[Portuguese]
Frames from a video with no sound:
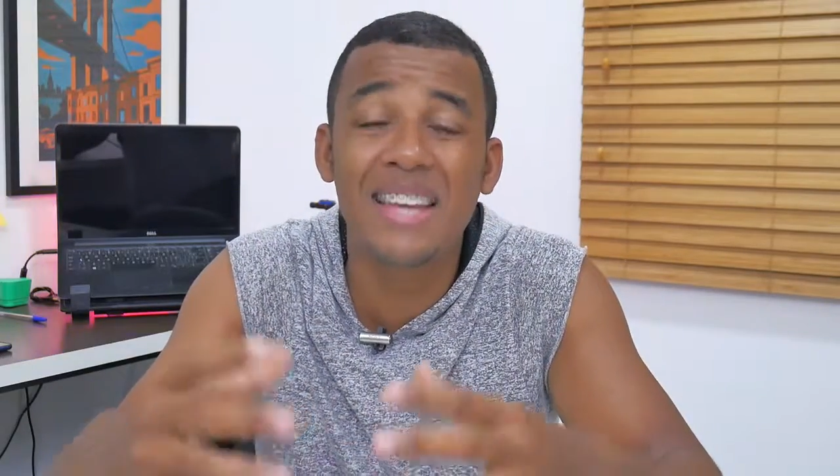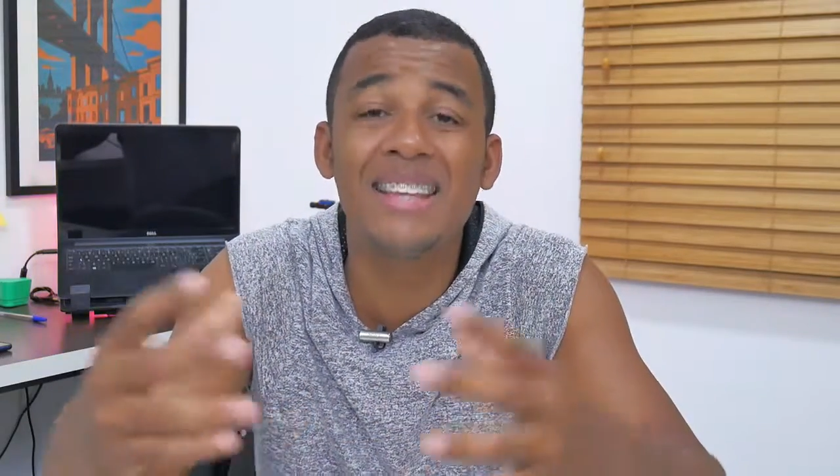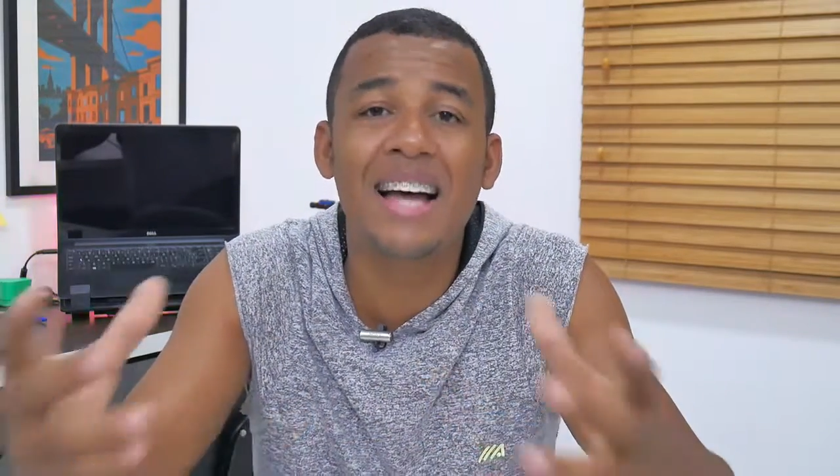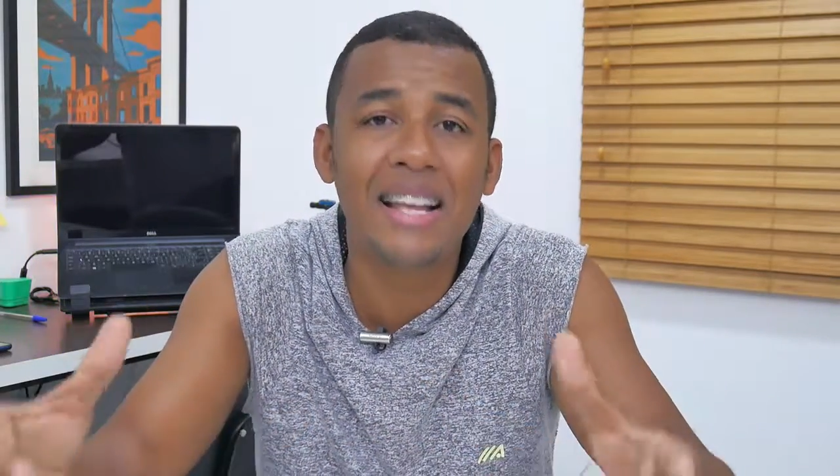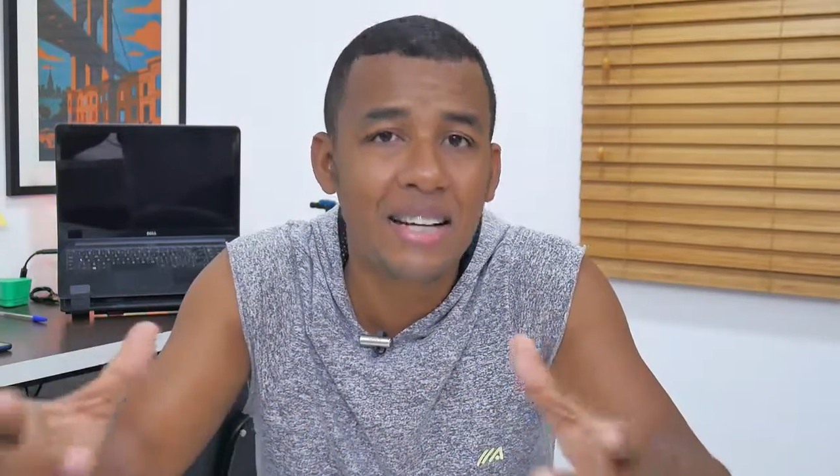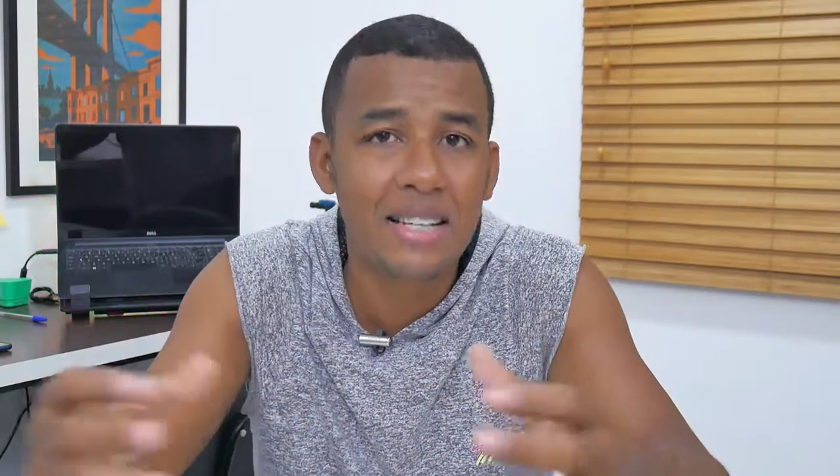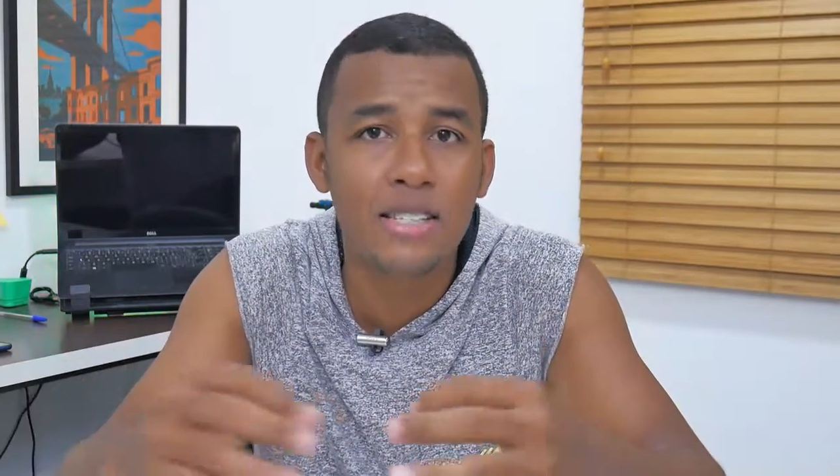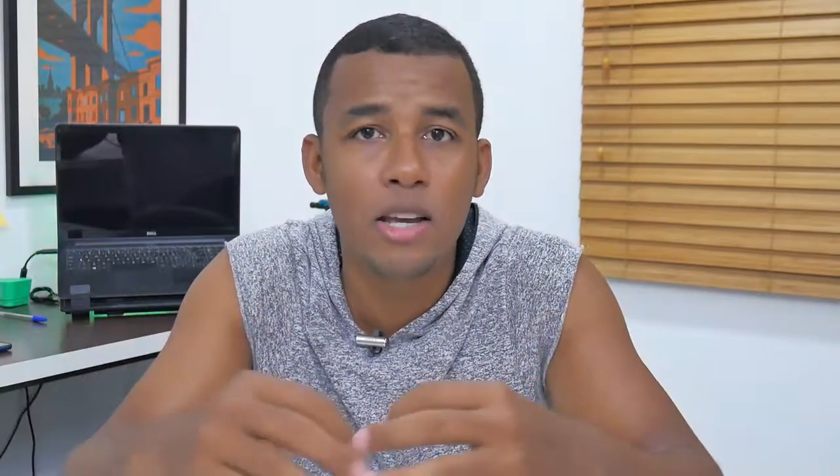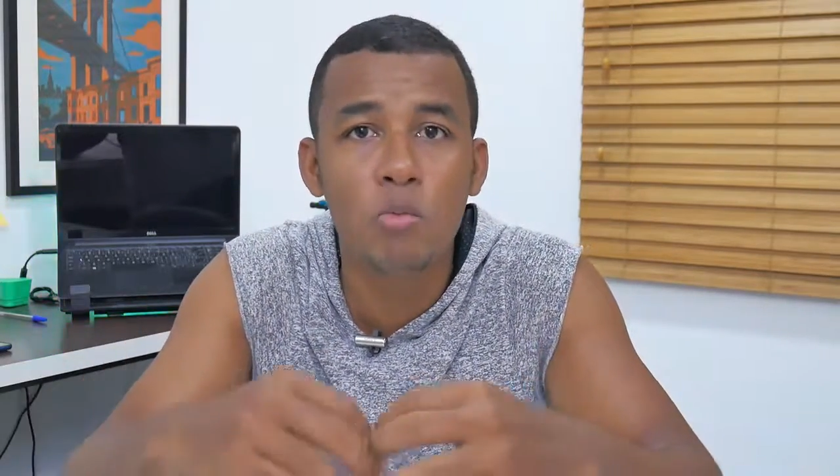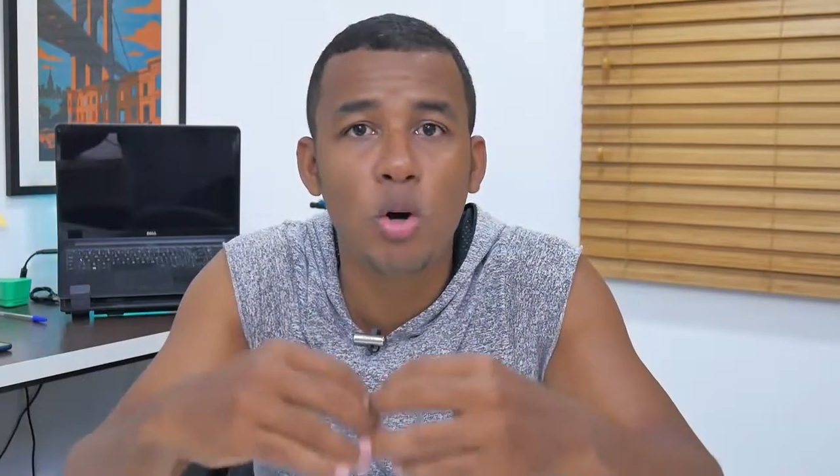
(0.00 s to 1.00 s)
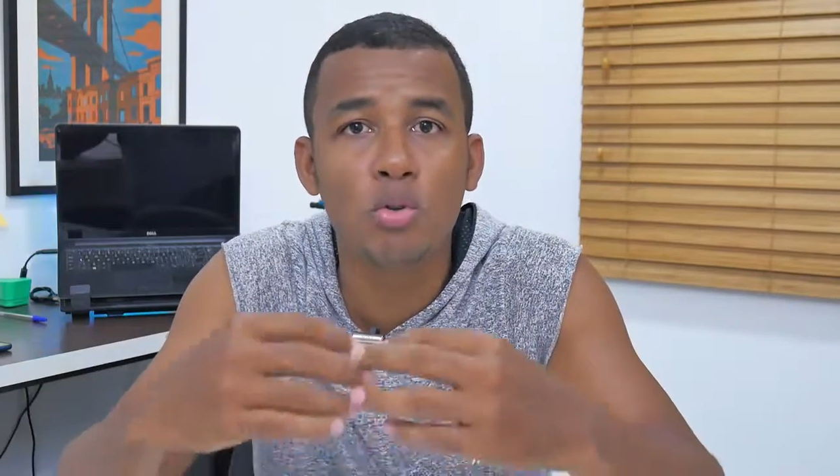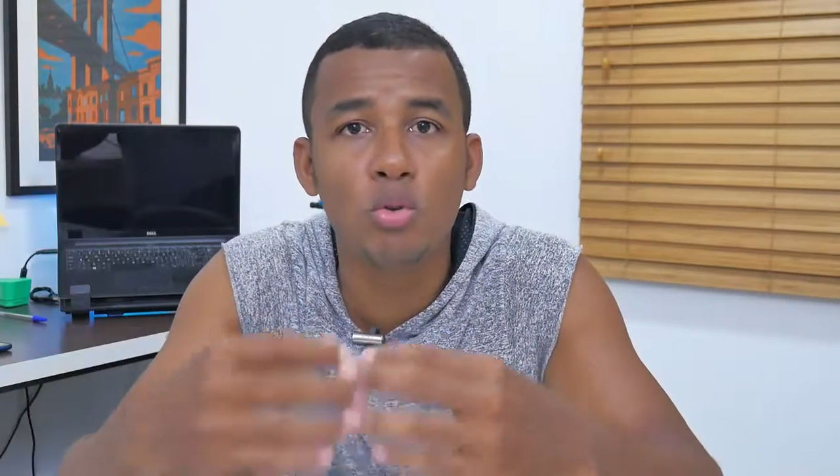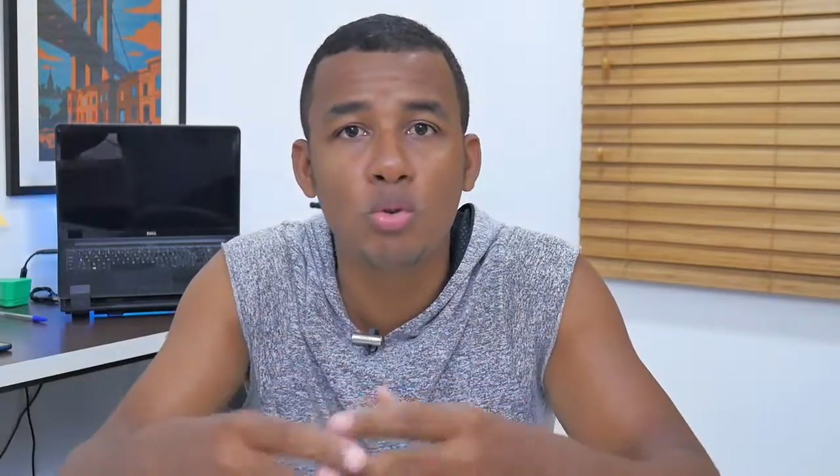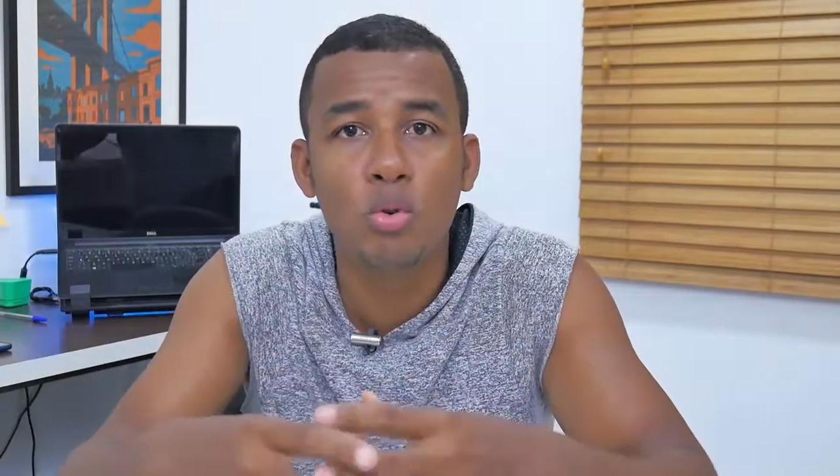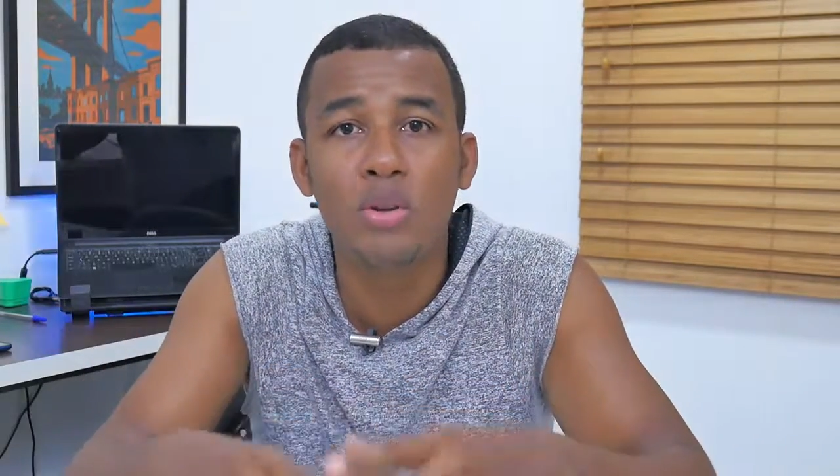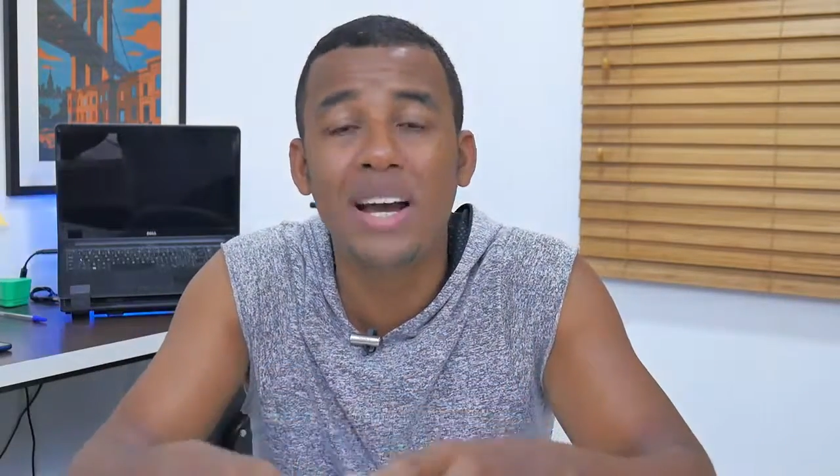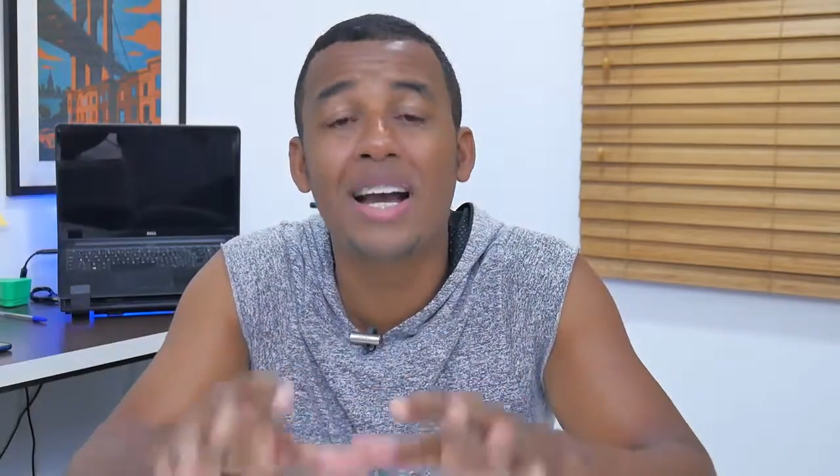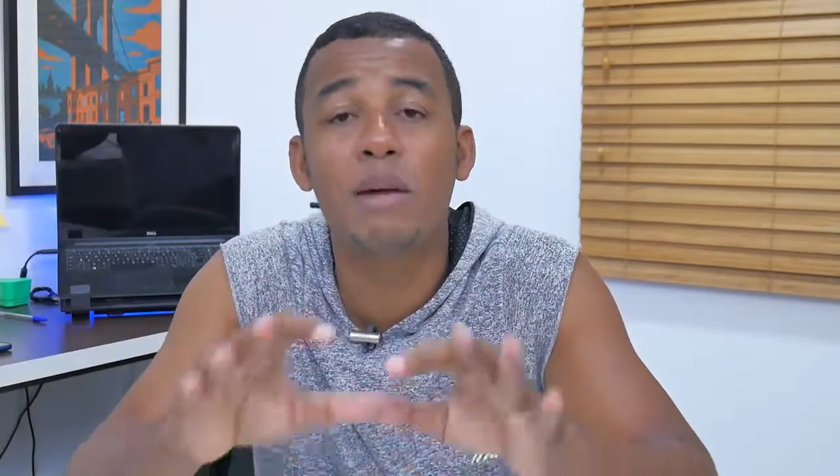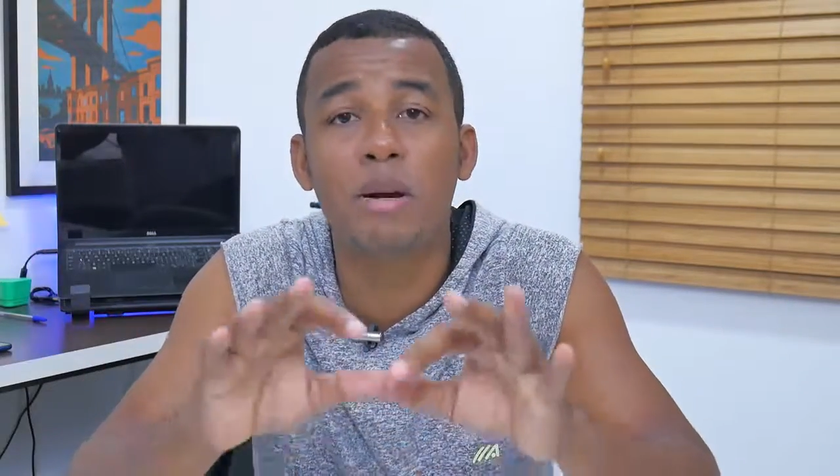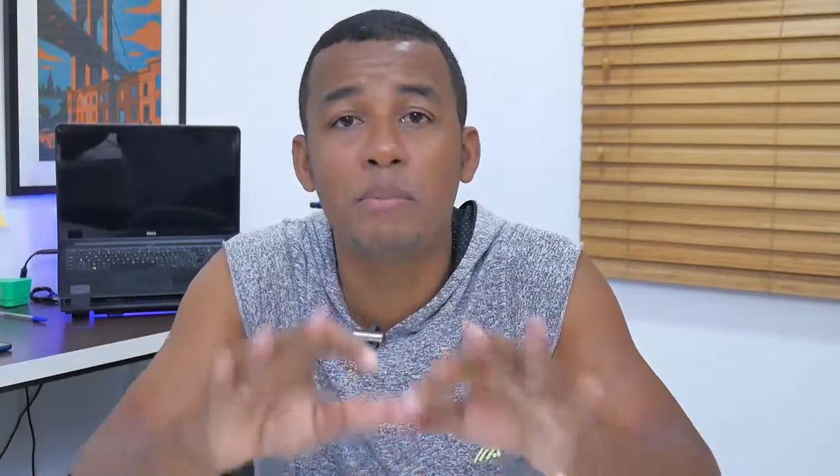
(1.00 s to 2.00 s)
tentar trazer o modo noturno na
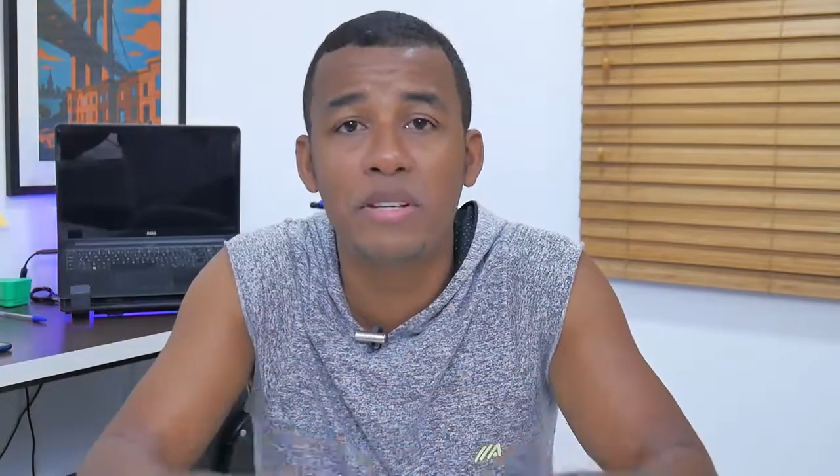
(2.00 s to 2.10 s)
câmera